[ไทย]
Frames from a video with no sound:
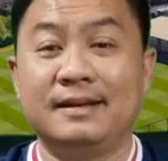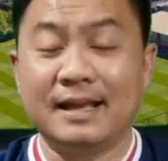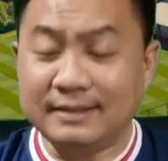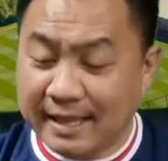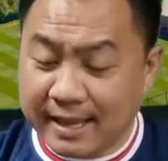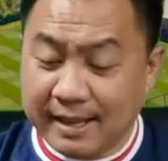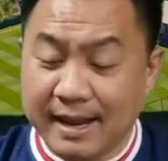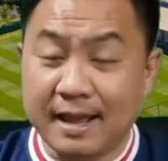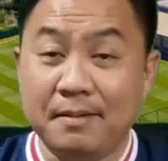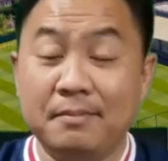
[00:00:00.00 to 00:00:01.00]
นักเตะ
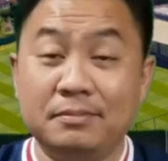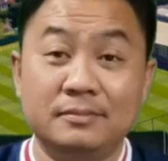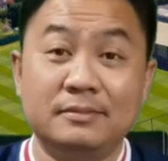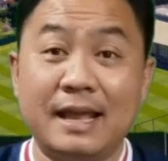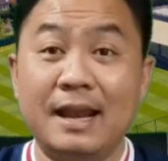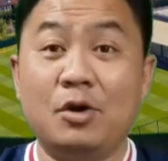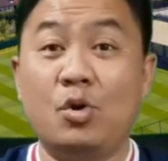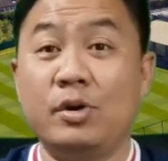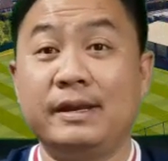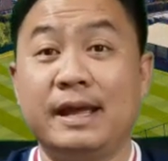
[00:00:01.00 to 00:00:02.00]
เนี่ยแต่ละค
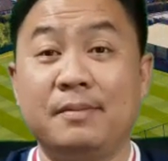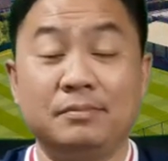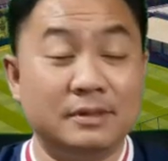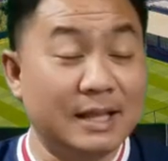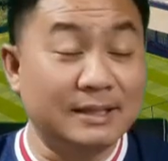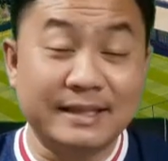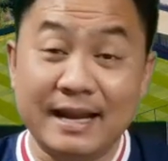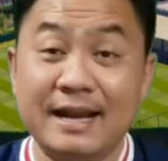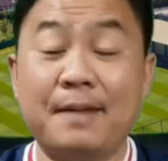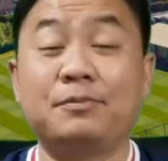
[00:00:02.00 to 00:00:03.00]
นเนี่ยนักเตะ
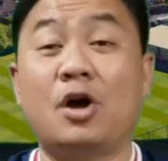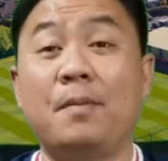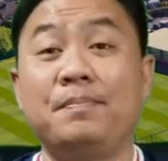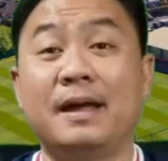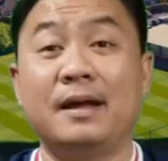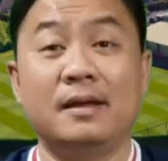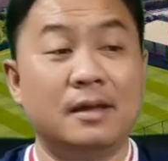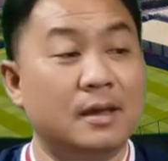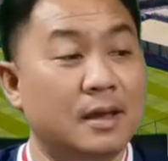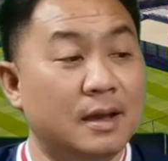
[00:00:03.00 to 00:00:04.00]
ระดับท็อปนะ
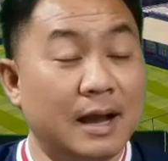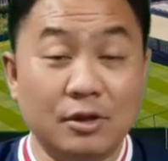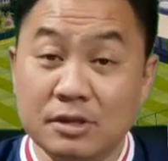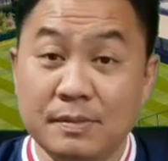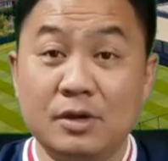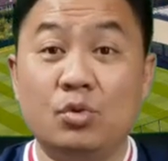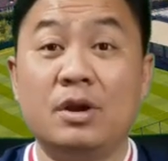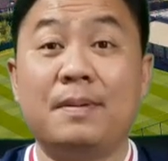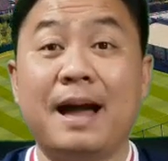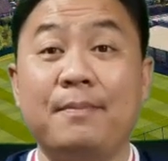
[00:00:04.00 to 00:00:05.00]
เขาจะมีคุณ
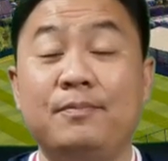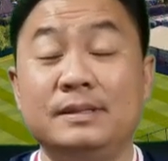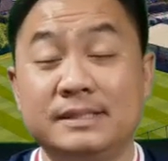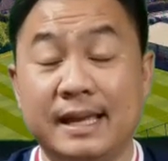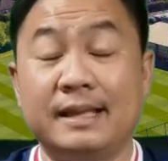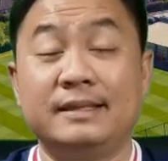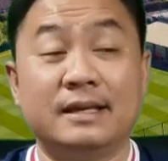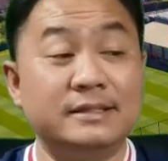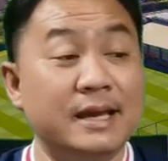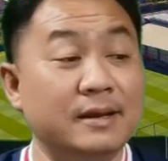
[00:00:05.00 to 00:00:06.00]
ภาพพิเศษ อย่า
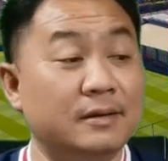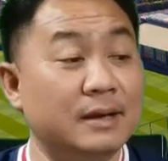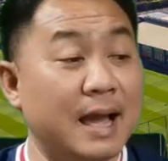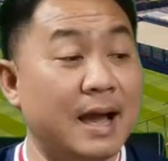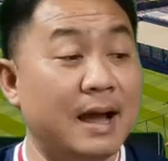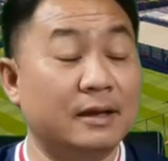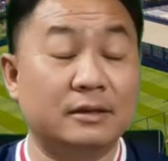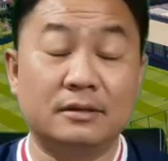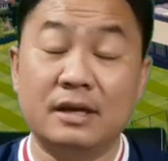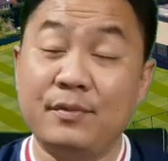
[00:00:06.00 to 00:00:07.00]
งเช่นอ่า
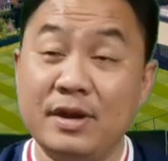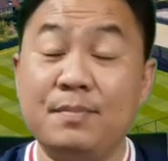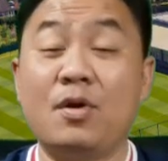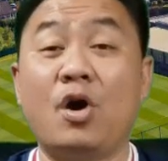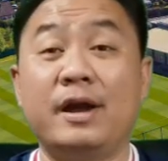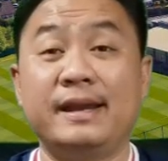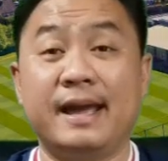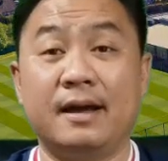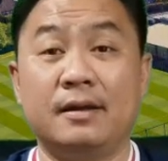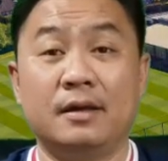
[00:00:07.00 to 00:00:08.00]
เควินเดบรอยเนี่ย